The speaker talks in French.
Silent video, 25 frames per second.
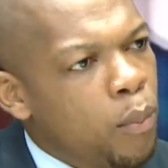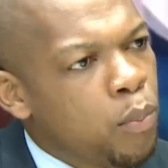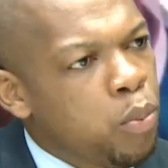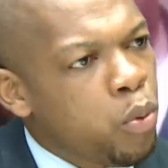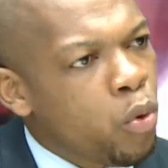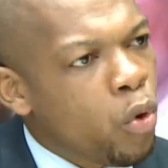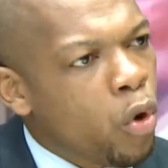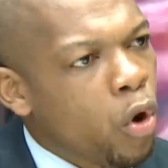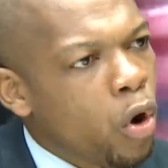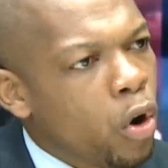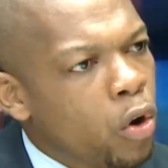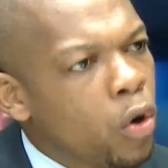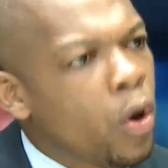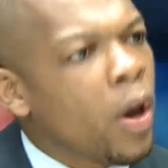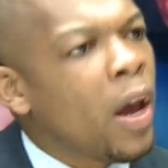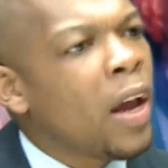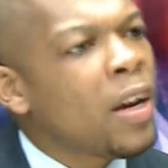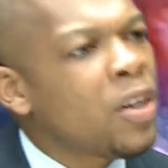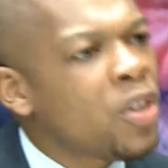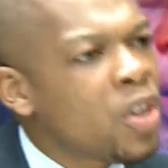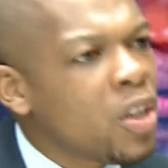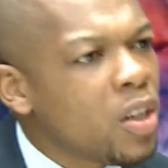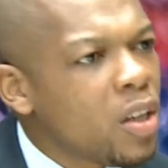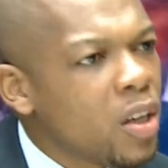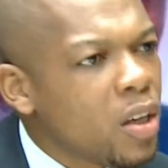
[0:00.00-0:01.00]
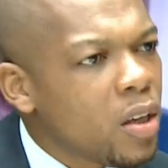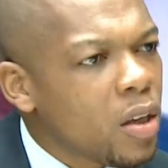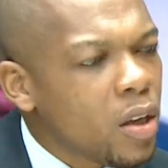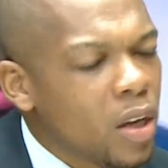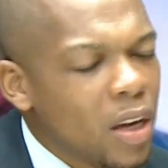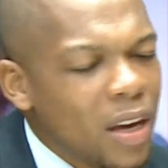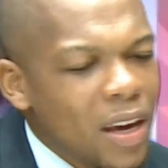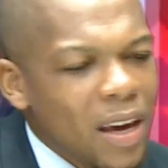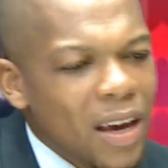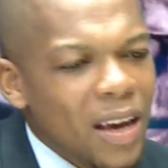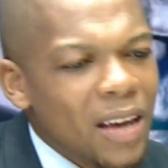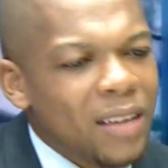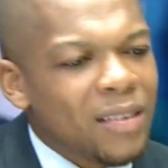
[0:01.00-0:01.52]
pour le LGD.
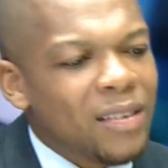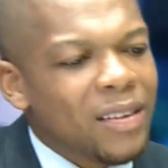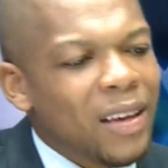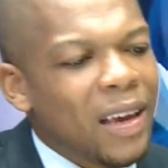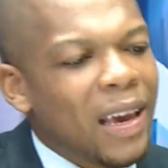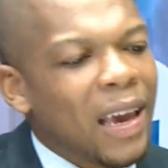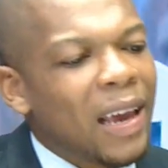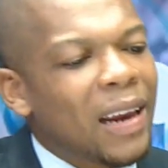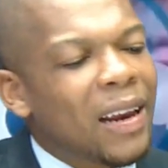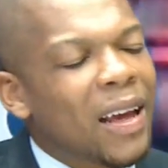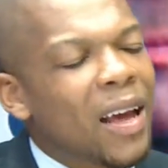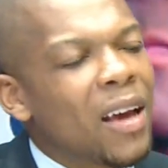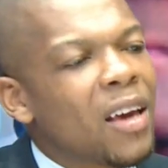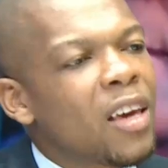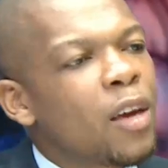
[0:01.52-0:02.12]
Et c'est quelqu'un